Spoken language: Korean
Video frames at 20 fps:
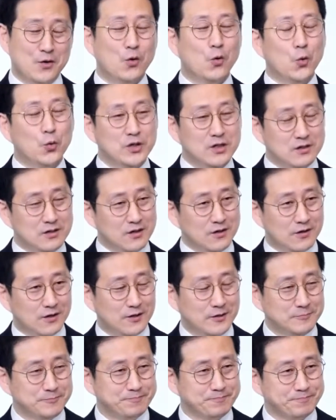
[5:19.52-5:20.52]

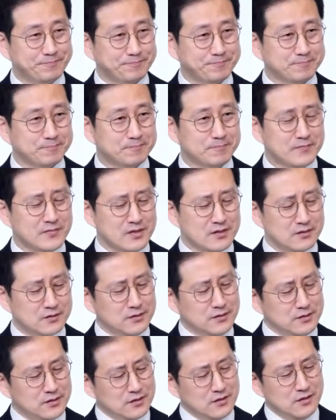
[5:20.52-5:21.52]
오히려
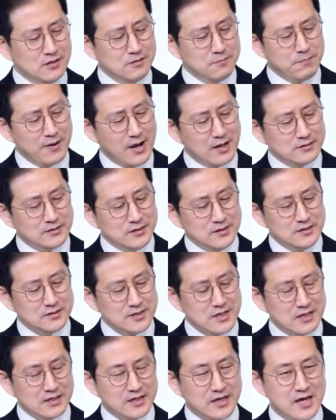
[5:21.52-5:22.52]
그 일반의
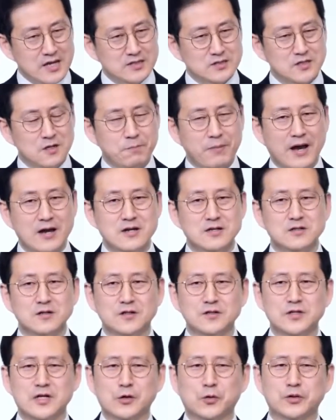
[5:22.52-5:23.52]
세계에서
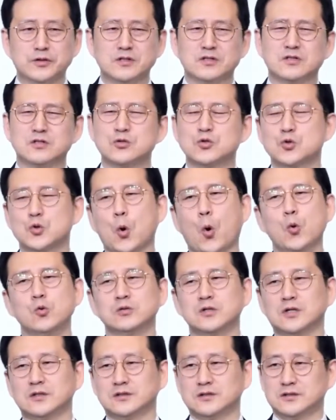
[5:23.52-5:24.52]
발견되고 있는 그
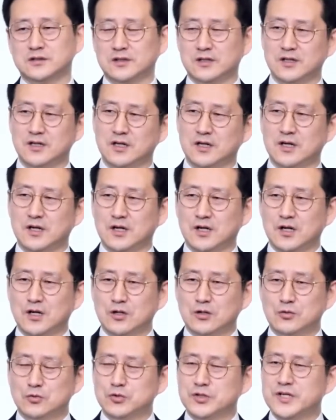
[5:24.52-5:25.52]
좋은 것들
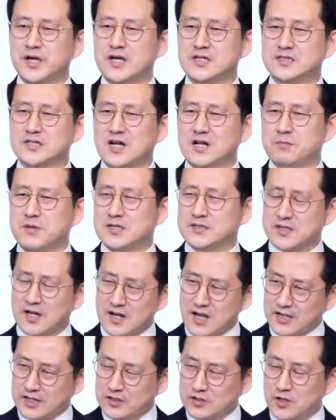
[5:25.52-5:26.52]
우리의 삶에
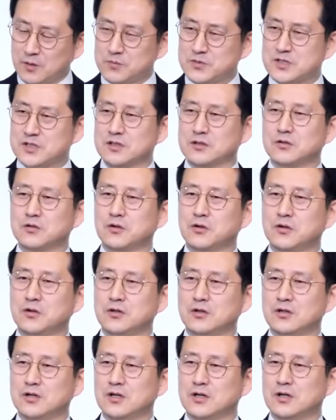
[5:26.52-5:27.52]
사랑이
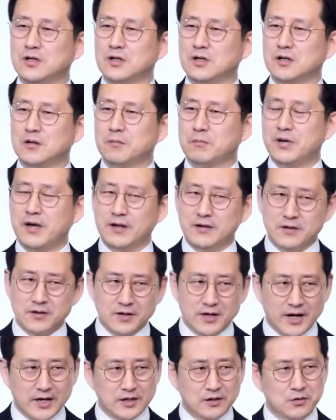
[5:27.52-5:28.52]
넘치고
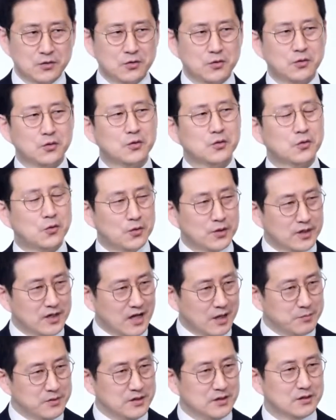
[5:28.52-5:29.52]
배려가 있고
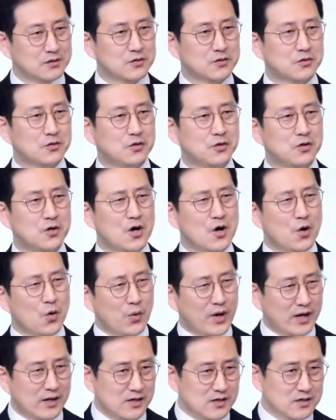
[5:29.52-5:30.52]
공감이 있고
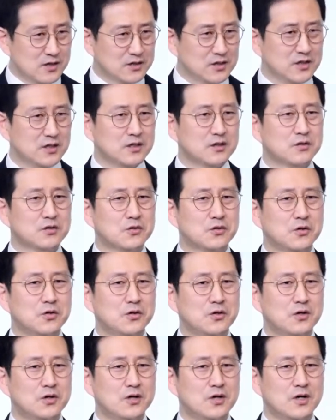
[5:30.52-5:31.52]
활력이
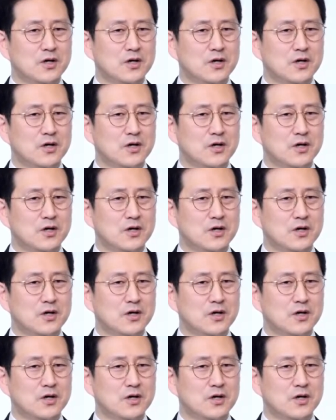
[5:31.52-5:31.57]
있고